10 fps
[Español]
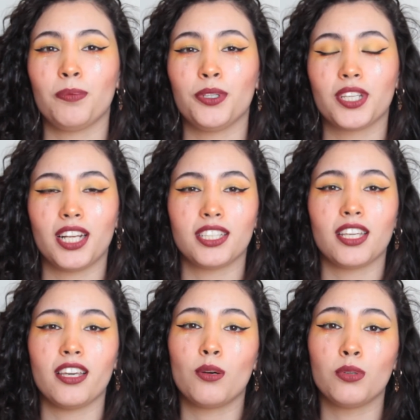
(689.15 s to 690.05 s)
Espero que les
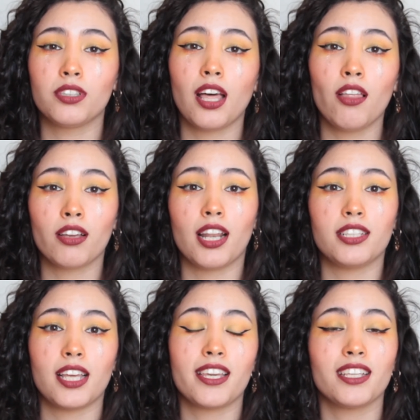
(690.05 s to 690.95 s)
haya gustado, que
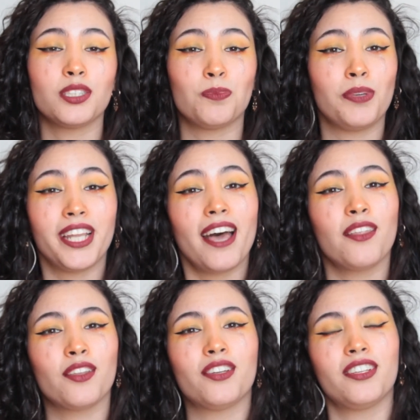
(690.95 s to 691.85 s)
les haya
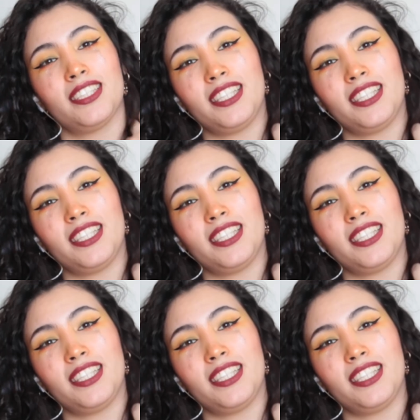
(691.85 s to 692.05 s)
inspirado.